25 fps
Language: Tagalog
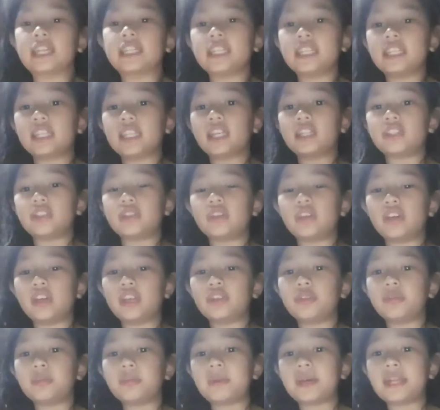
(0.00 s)
Nakikita nyo,
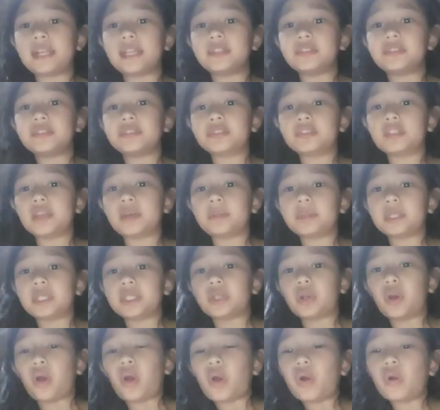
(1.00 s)
ganun pa rin yung
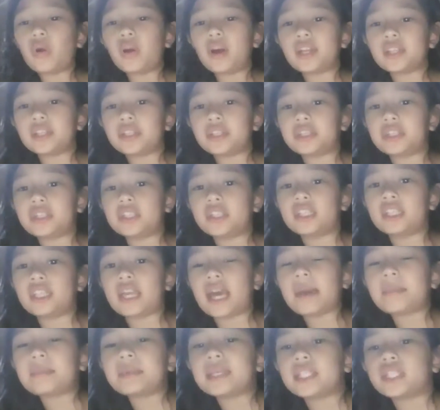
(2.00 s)
damit ko kung ano yung
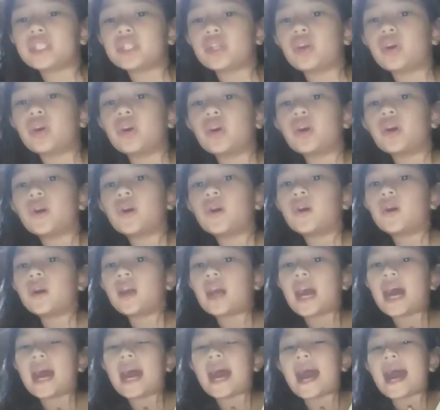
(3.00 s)
ginamit ko
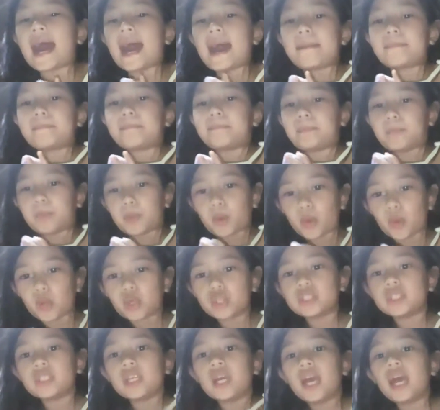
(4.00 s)

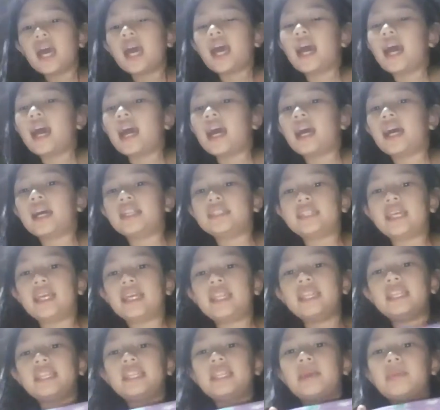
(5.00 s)
kahapon.
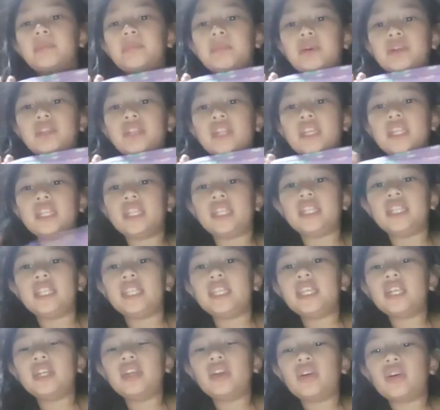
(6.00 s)
Dahil hindi po
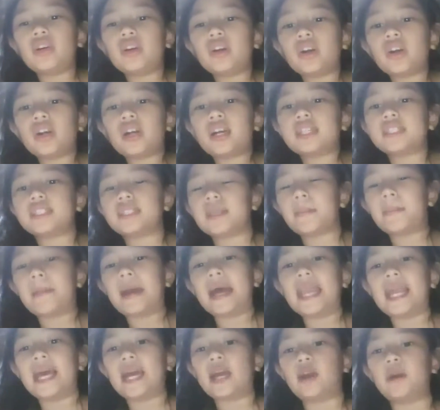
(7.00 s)
naliligo kasi
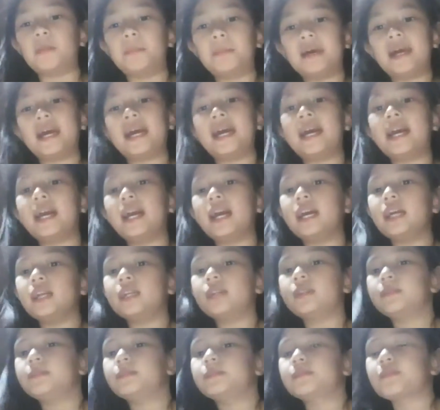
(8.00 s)
bala ko
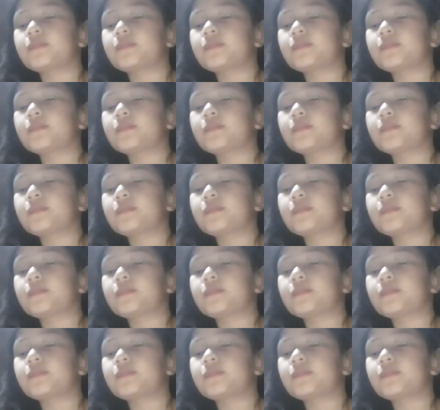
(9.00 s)
mag